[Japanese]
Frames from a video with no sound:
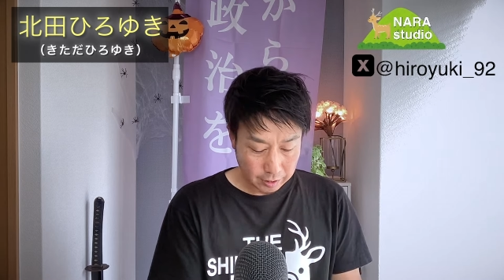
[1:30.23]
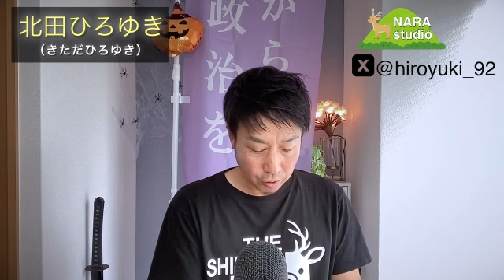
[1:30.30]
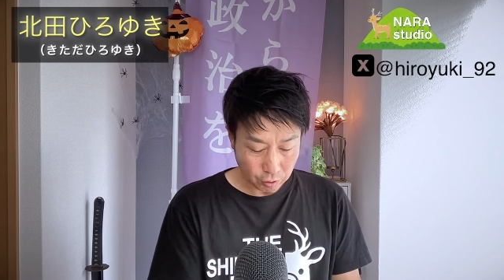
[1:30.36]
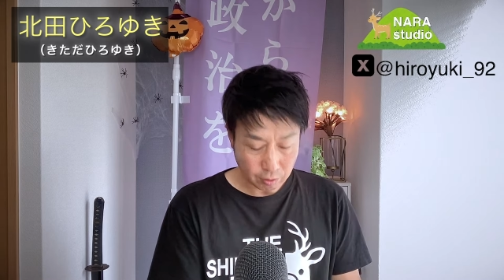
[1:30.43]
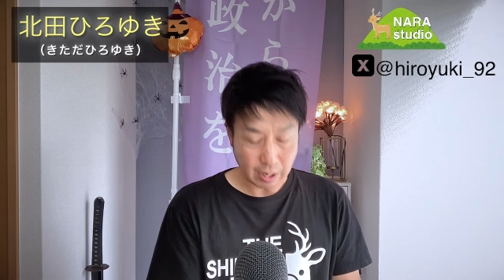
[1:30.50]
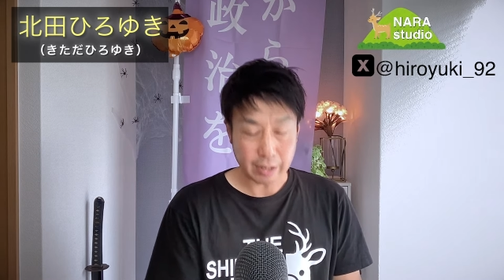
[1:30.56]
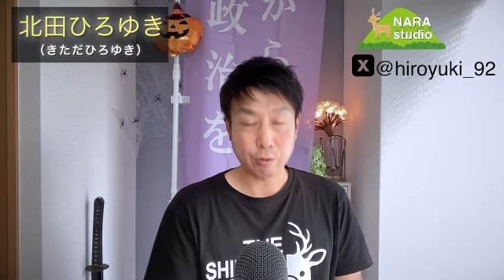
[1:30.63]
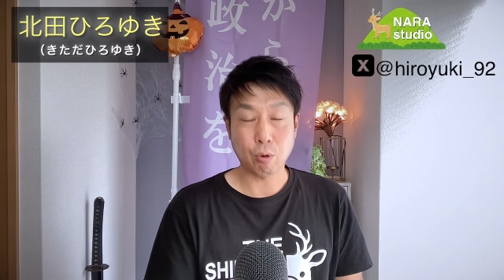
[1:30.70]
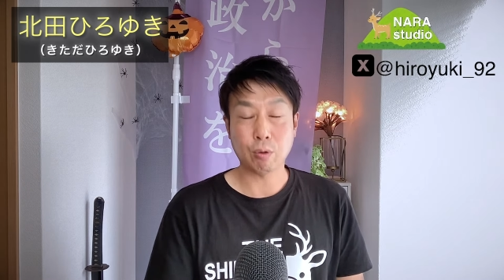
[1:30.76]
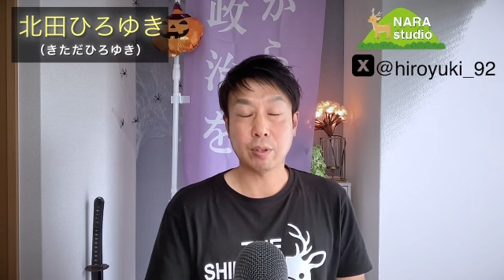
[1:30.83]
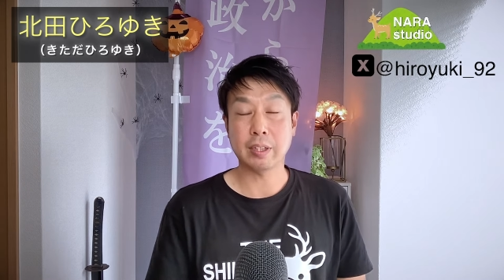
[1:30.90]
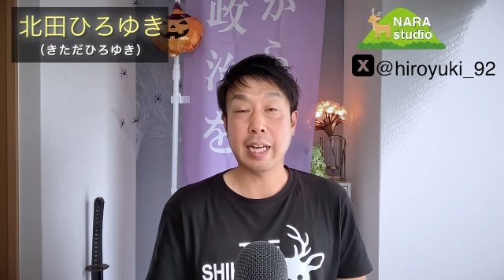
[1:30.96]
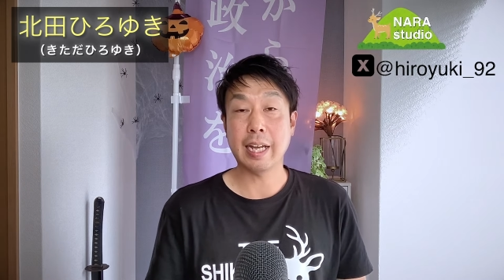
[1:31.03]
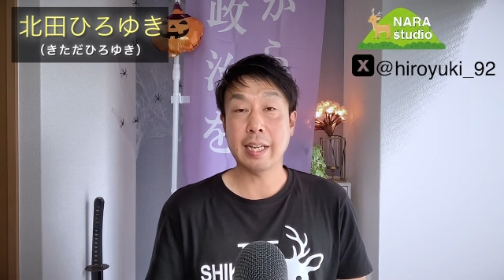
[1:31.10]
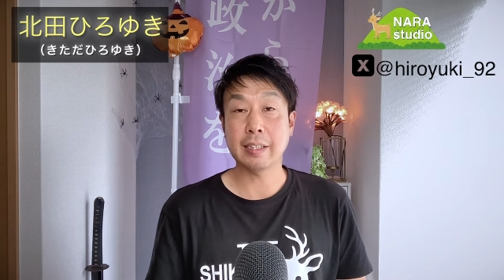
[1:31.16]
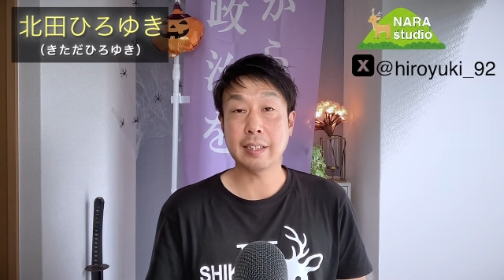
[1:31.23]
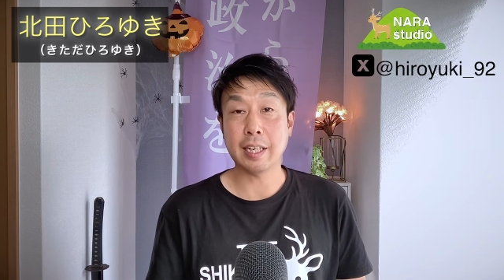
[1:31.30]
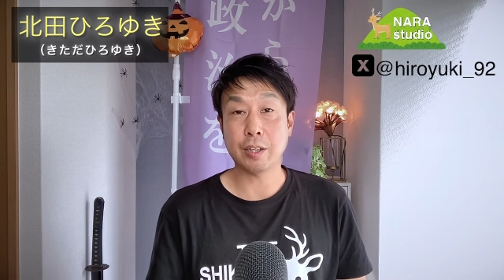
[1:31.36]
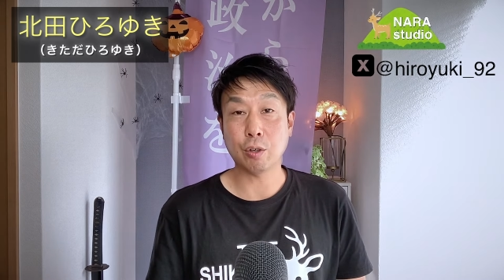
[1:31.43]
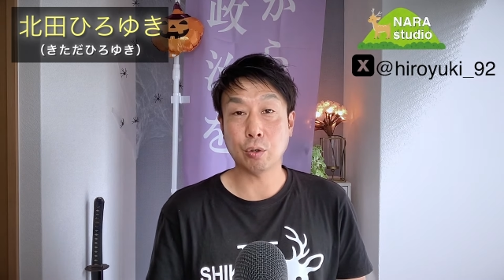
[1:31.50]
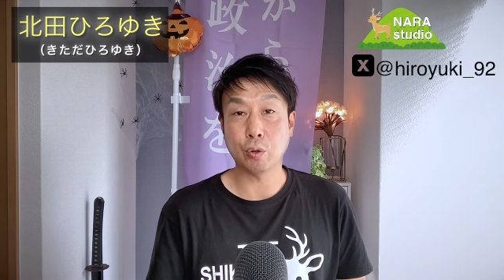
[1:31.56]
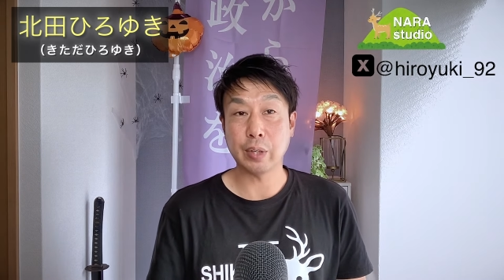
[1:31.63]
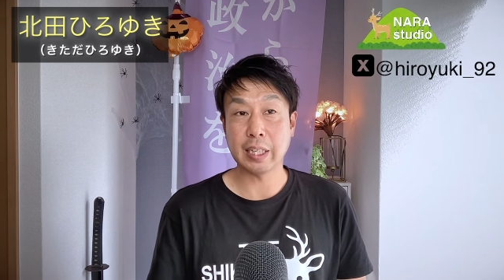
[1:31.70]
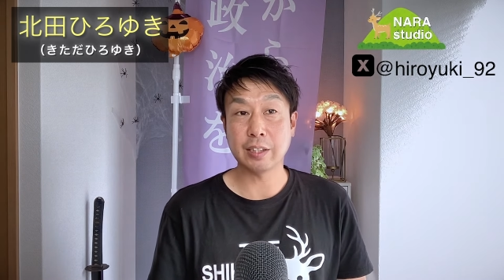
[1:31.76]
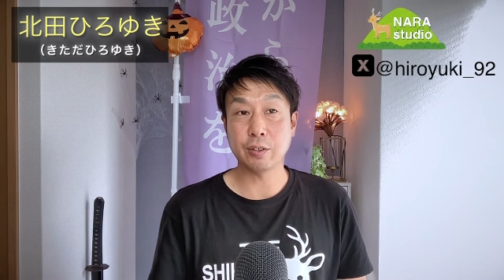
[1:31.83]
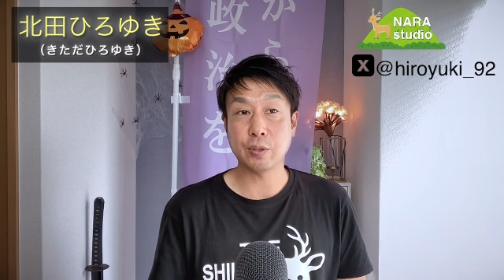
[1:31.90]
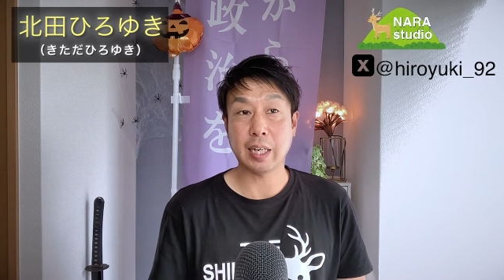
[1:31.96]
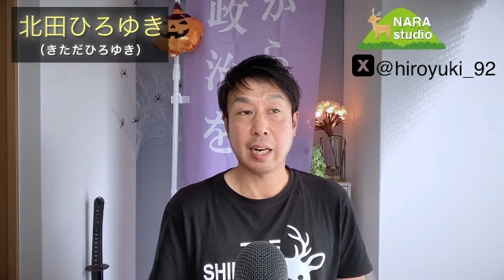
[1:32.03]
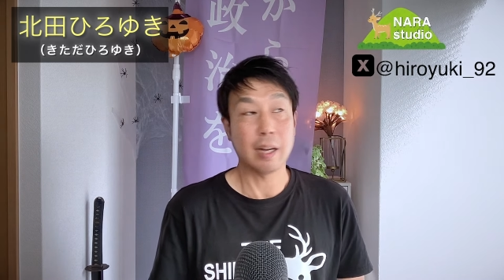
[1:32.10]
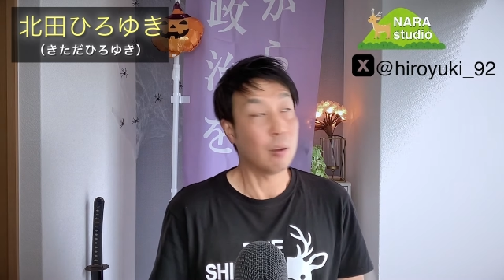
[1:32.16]
よくある国政選挙と同じよ
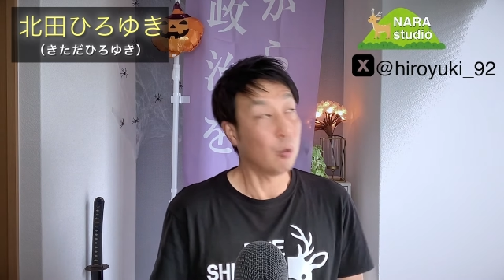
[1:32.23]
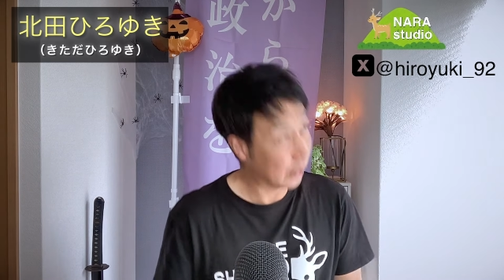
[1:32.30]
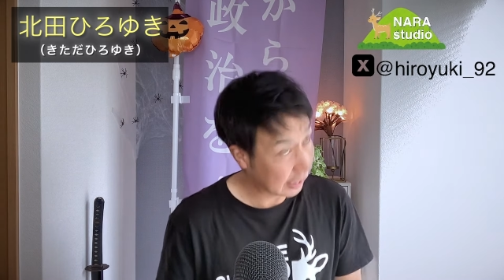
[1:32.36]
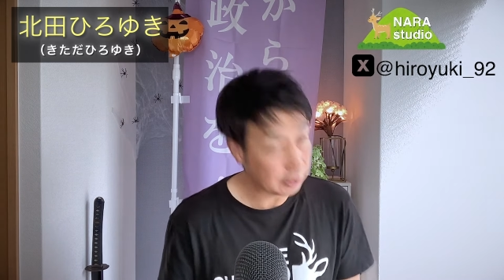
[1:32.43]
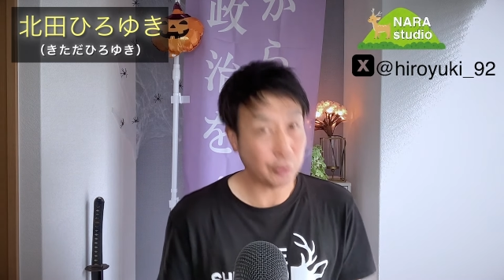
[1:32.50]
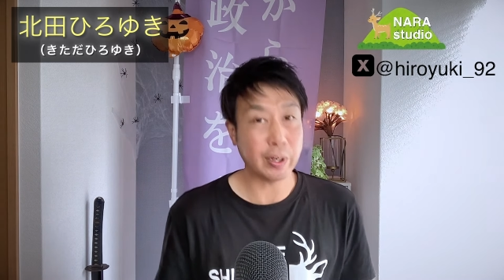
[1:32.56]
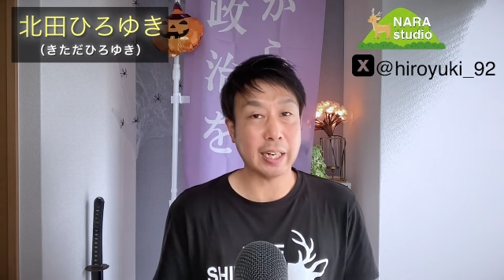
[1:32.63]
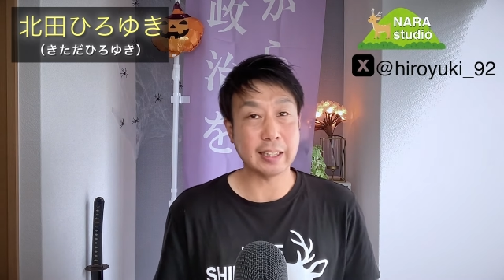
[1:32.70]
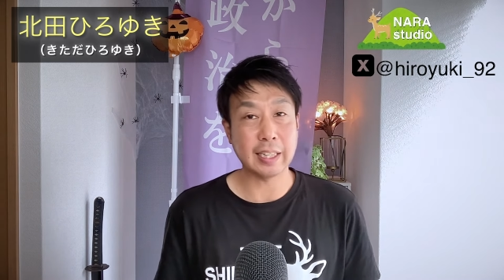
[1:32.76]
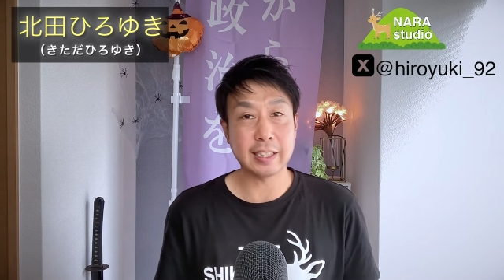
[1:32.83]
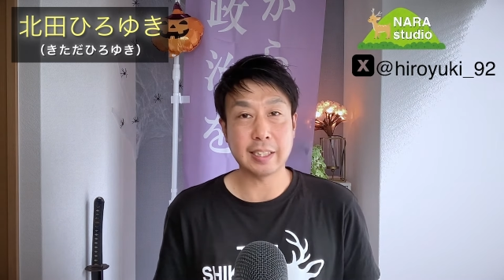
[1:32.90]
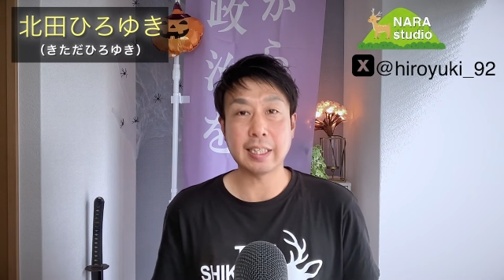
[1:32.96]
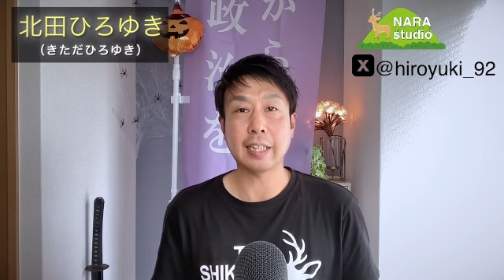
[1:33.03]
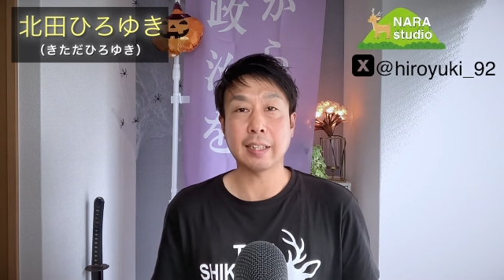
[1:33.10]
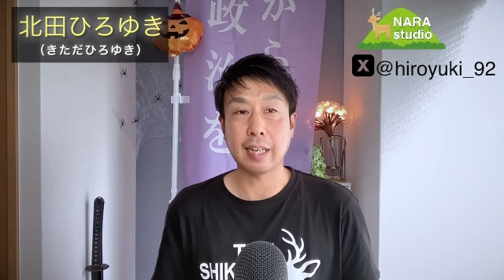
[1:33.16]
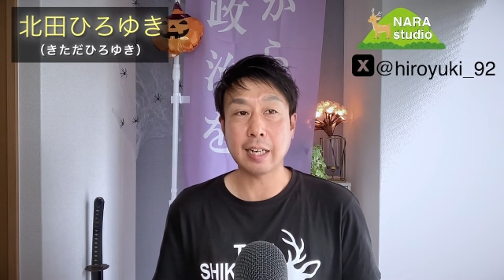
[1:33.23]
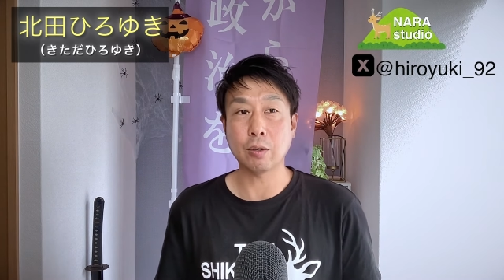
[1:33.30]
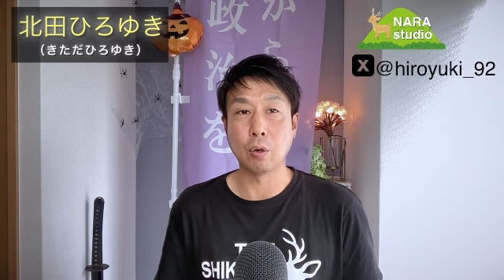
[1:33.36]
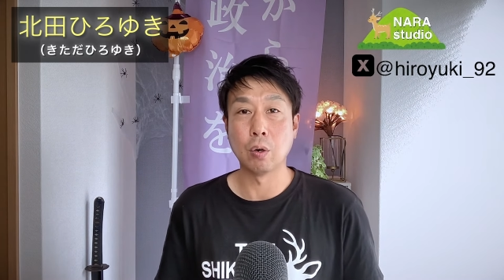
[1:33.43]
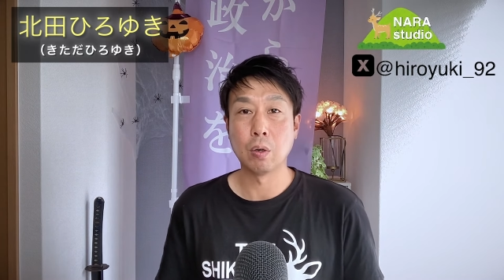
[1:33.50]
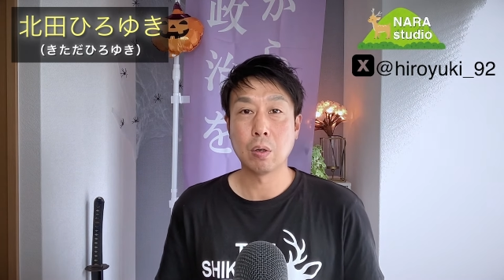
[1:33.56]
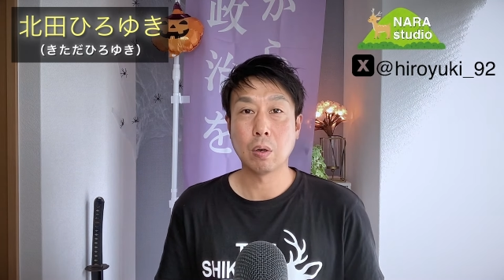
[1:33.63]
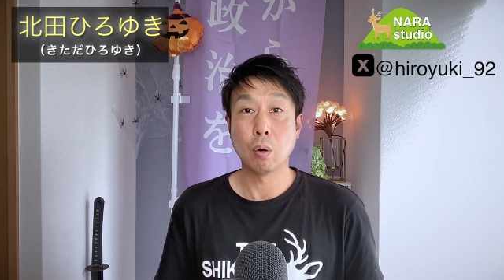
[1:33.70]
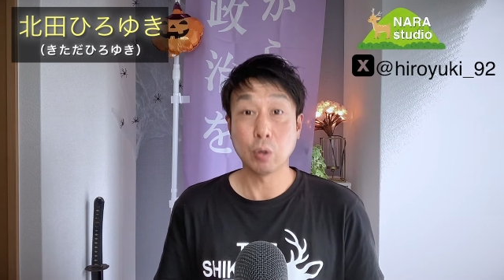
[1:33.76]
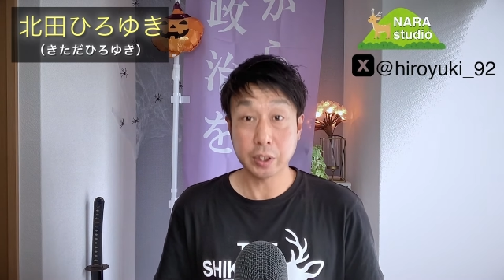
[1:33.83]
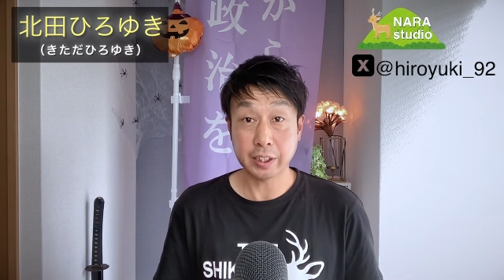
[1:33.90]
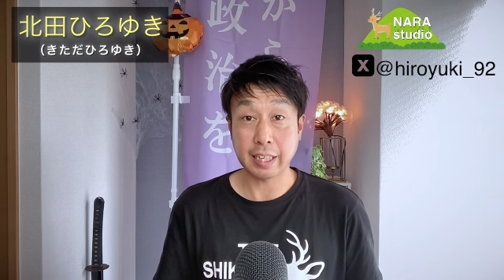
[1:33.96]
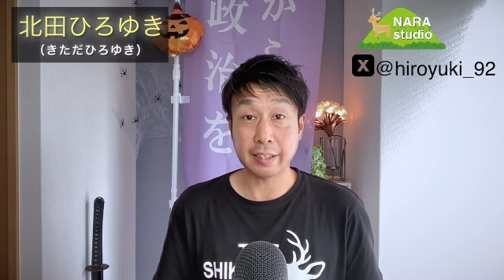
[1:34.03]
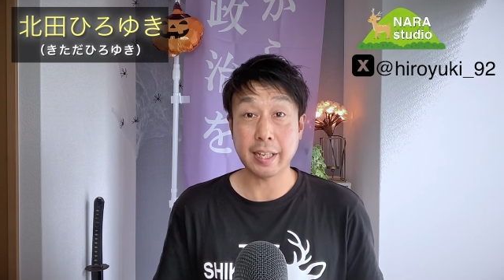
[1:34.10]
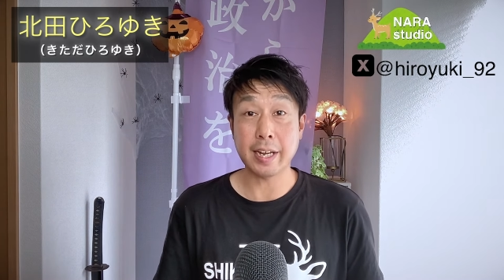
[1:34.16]
うな形になったなとおっ
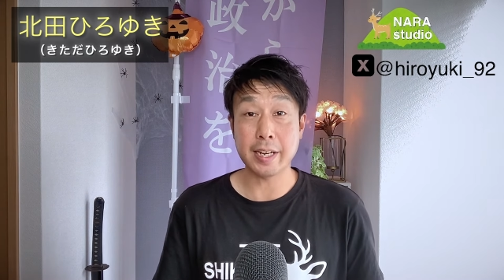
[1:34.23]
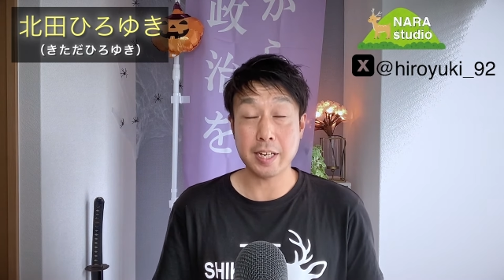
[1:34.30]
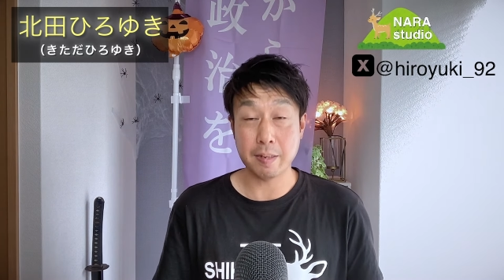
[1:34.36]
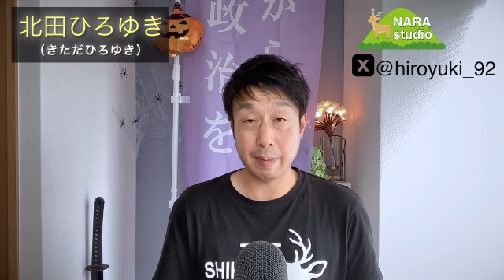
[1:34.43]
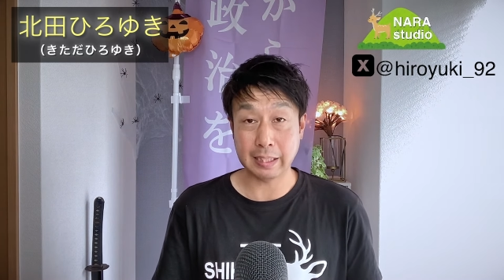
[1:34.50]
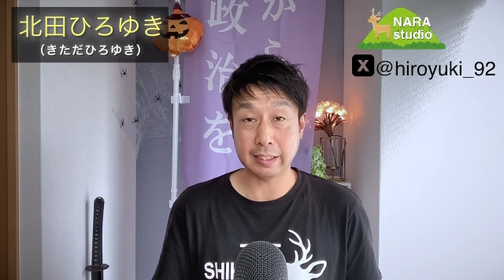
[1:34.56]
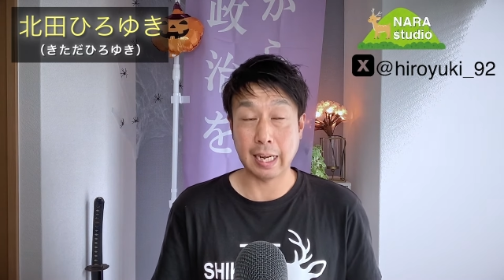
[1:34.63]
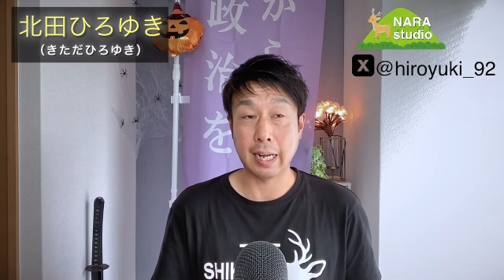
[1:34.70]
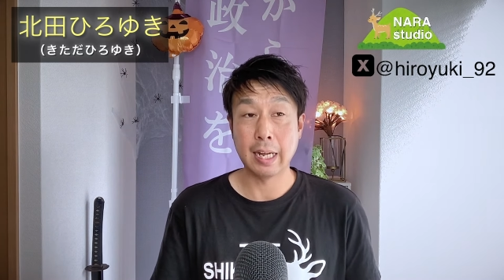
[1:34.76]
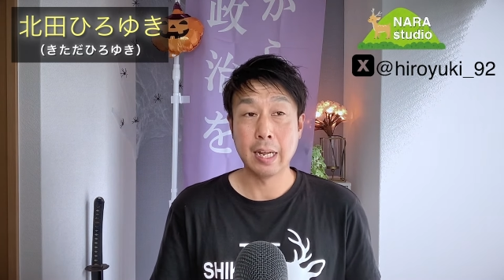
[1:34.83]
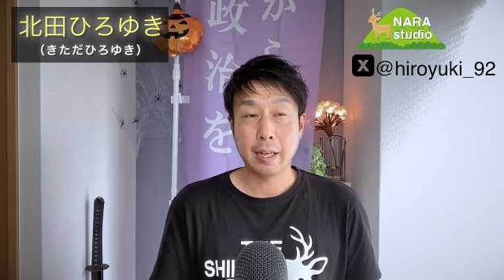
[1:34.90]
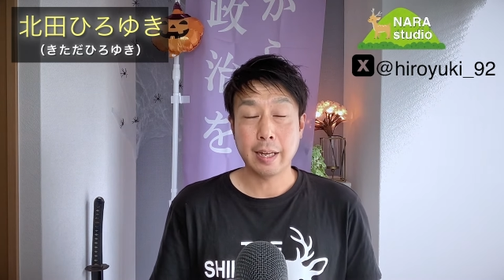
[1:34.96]
しゃっていました。